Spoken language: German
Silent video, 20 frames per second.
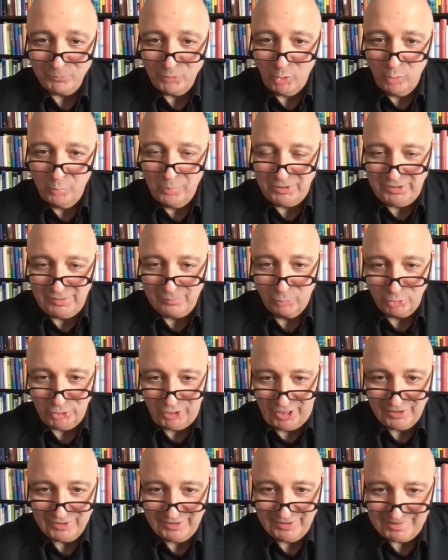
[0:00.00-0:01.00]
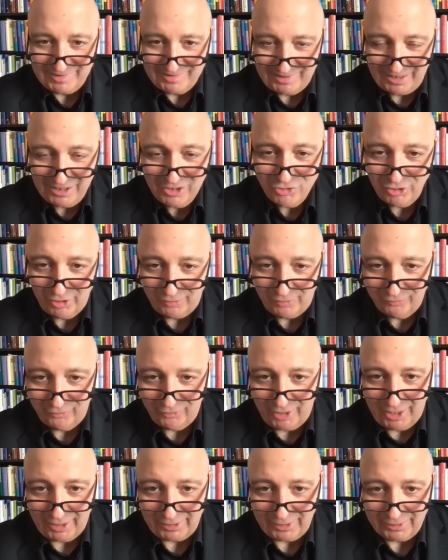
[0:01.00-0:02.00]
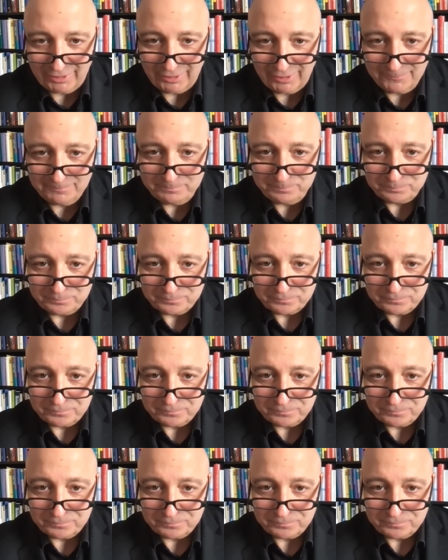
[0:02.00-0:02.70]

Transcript: über die moderne Gesellschaft sagen kann,